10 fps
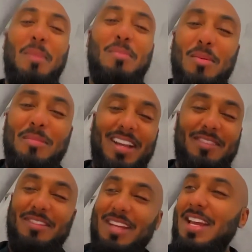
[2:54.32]
bon,
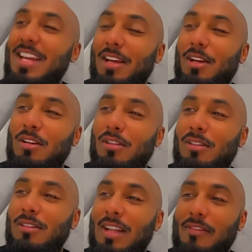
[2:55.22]
bref,
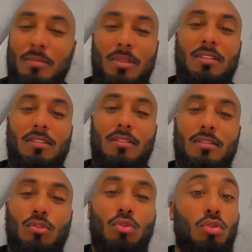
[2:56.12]
euh, la famille.
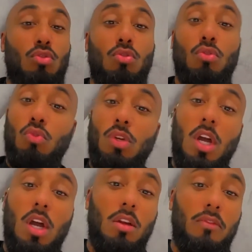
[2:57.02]
Sur ce, en tout
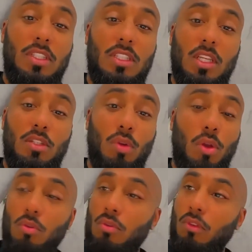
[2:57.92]
cas, félicitations à
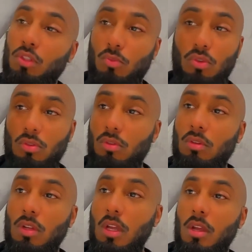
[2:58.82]
eux. Franchement,
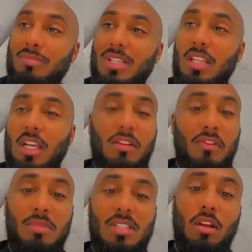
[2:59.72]
euh, que la
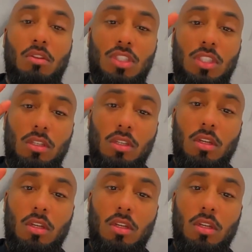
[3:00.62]
famille s'agrandit.